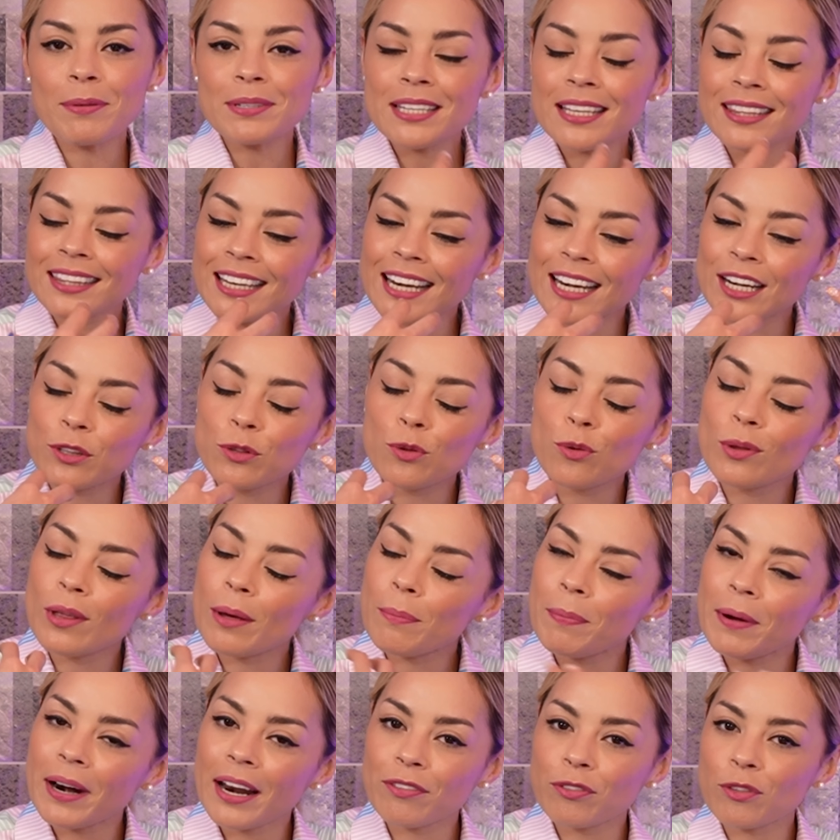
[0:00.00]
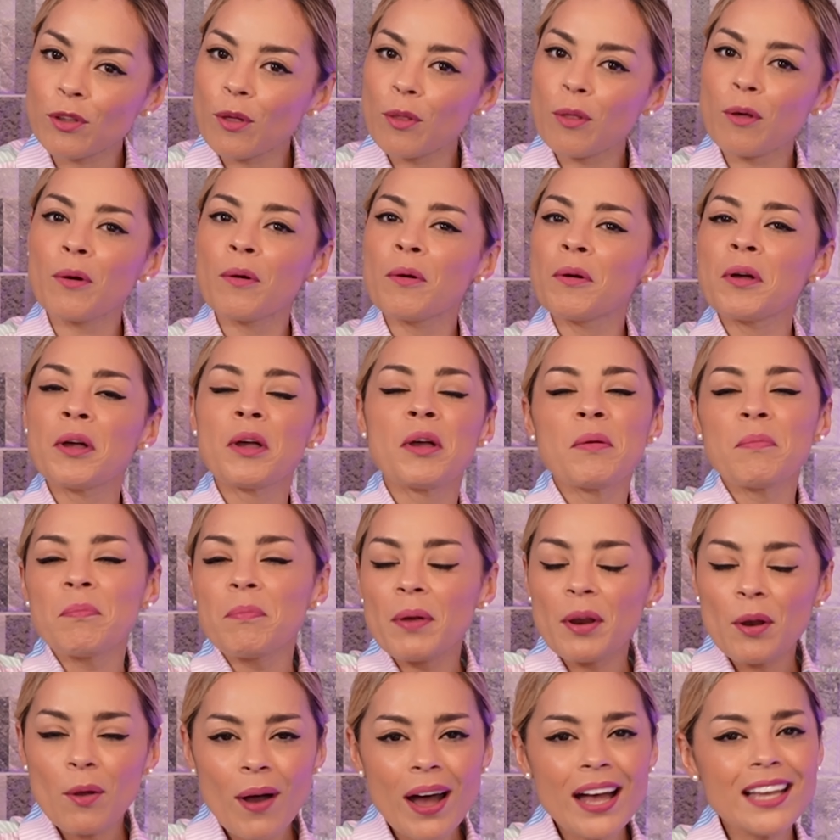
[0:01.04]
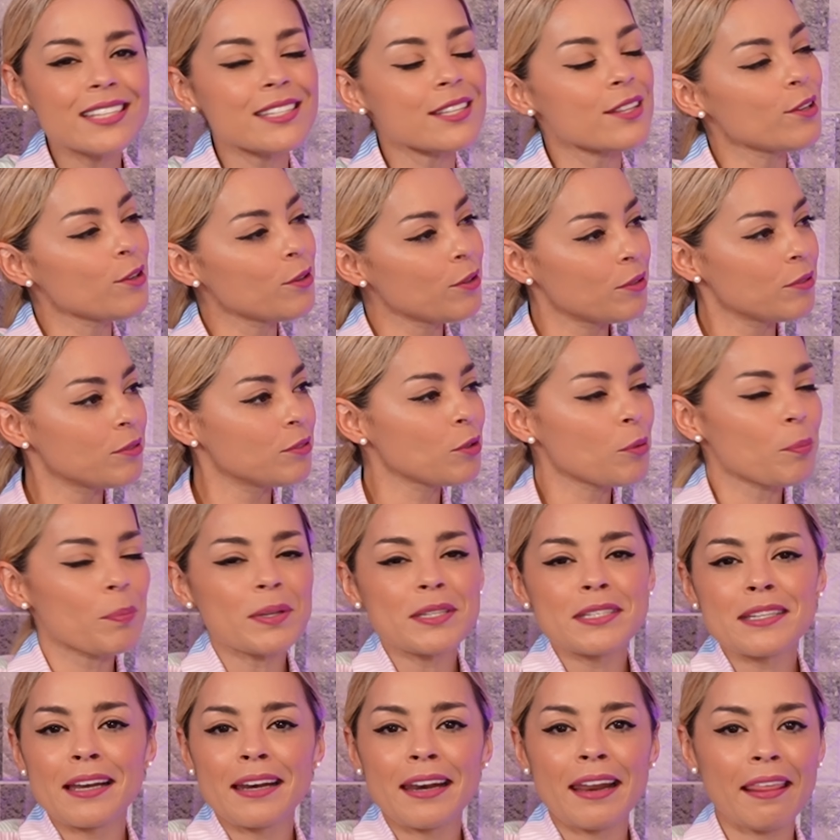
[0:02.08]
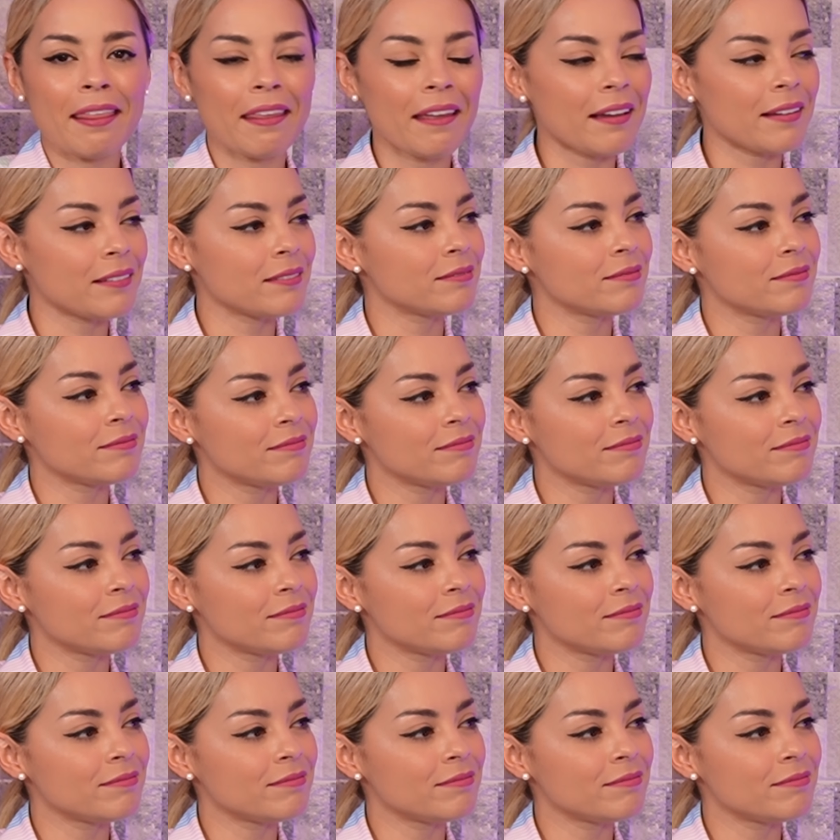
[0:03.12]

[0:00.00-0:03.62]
vas a tener duda para todo. Pero hazlo, no pasa nada.